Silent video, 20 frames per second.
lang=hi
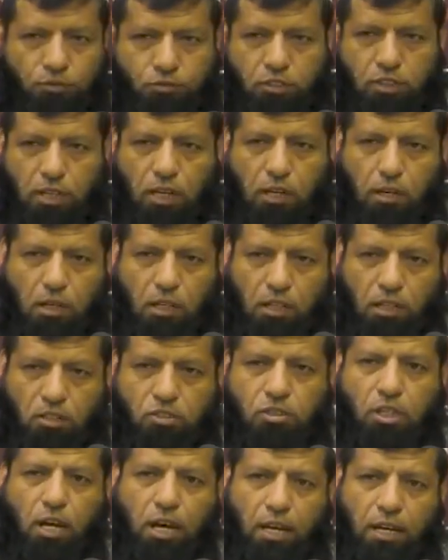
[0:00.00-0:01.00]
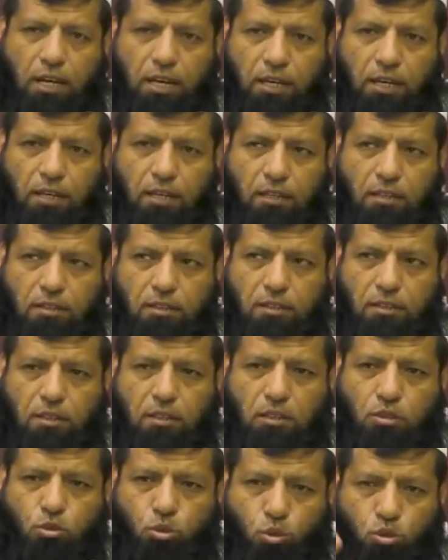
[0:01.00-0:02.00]
अफजल इंसान है
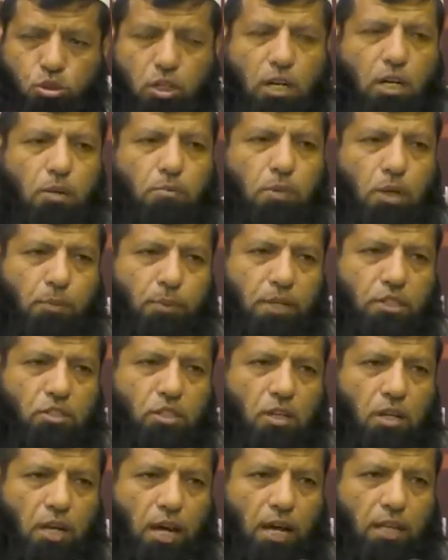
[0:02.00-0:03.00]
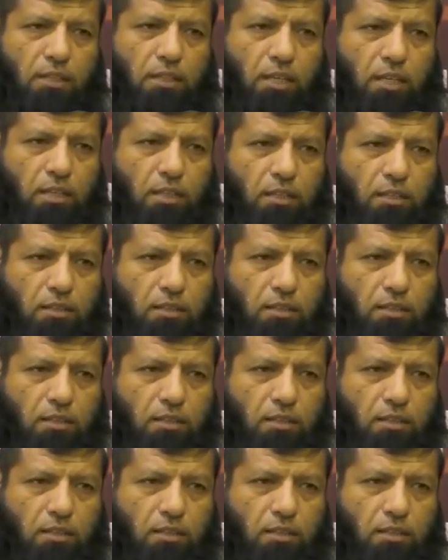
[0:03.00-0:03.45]
दूसरे नंबर पर जन्नात हैं